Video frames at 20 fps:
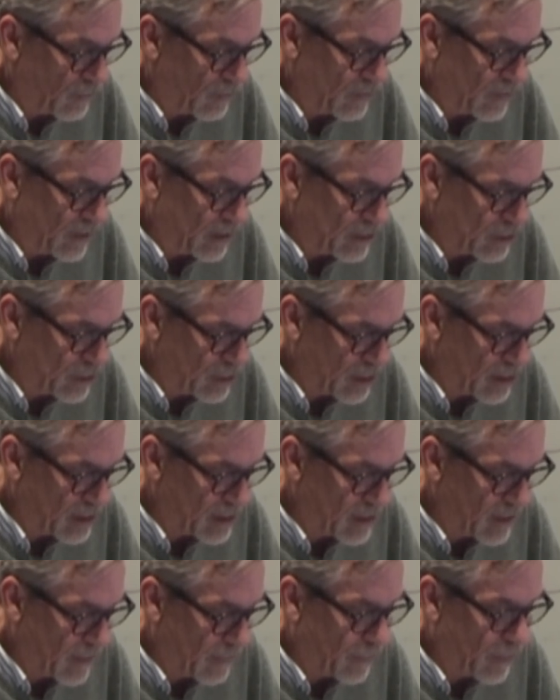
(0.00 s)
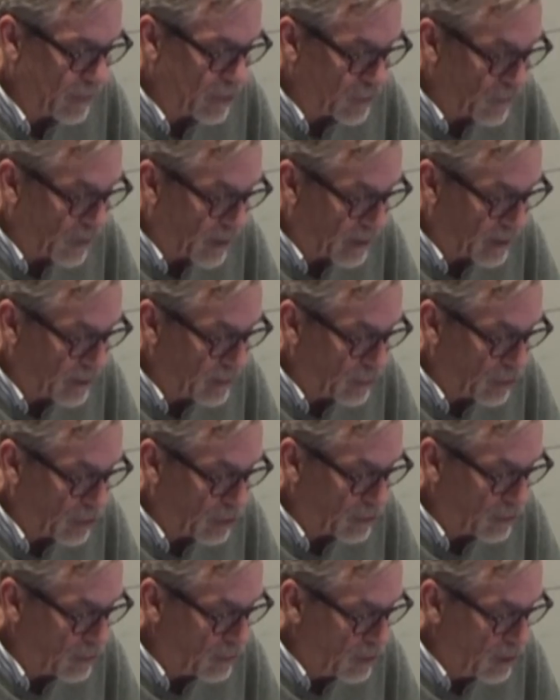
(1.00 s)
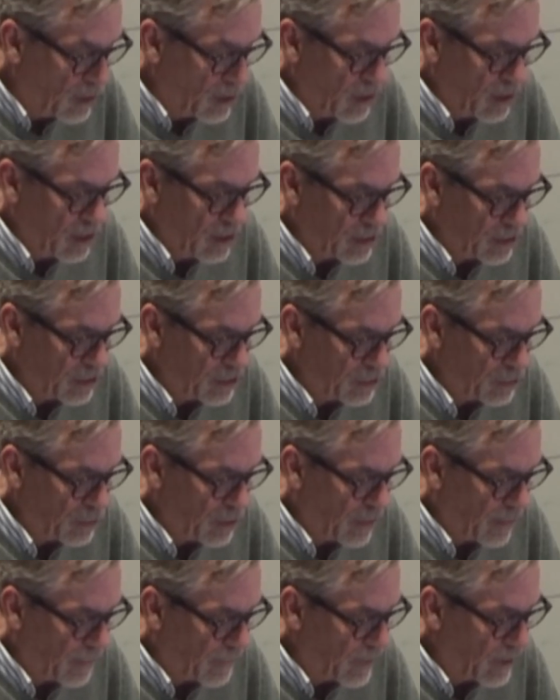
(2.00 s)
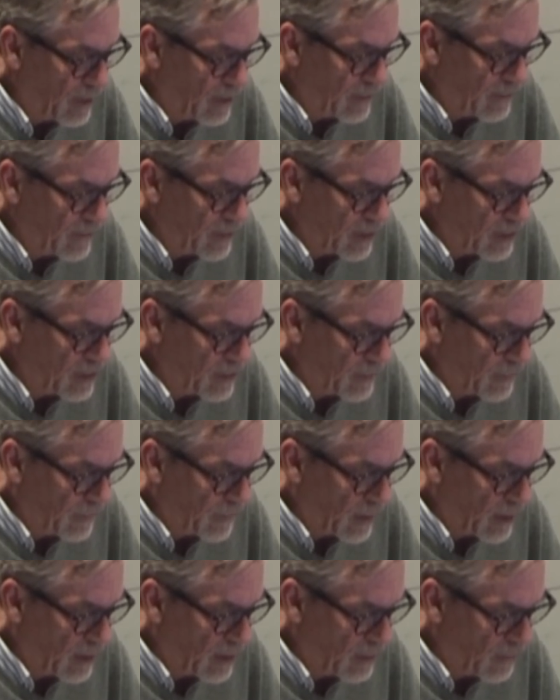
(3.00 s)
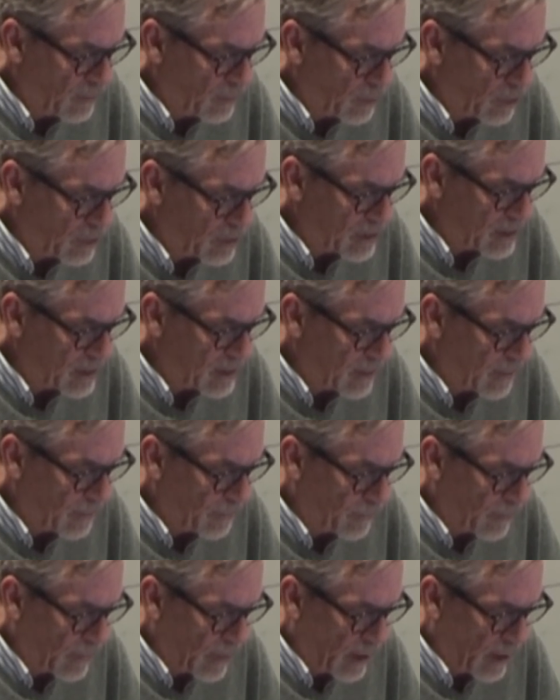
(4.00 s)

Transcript: W 2004 roku rządziła e, wtedy w Polsce